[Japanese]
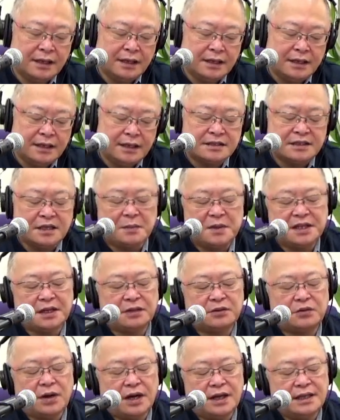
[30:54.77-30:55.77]
せめて
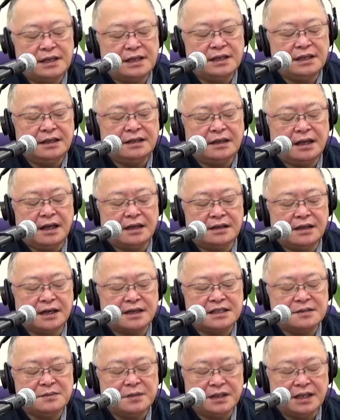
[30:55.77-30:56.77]
隣にいて抱
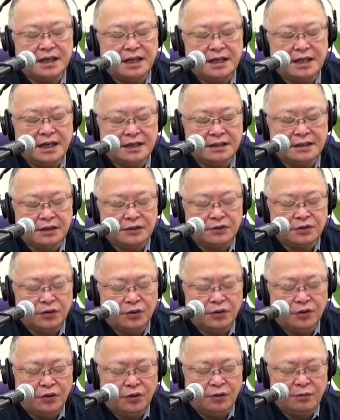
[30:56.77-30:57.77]
きしめてやりたい
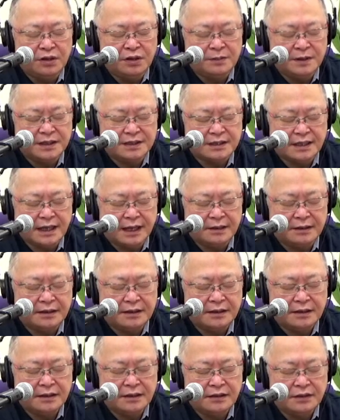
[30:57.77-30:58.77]
と思いますが、
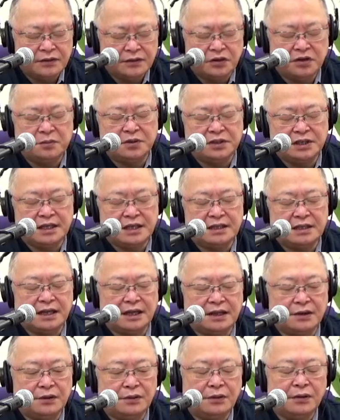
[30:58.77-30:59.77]
それもできな
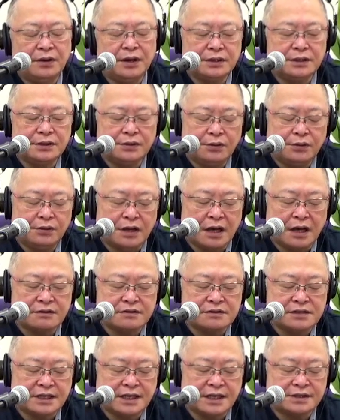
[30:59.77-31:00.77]
い親の方が
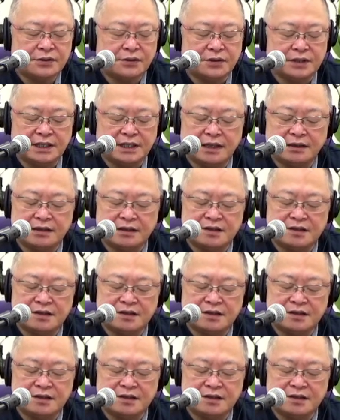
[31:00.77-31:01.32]
くじけそうになってし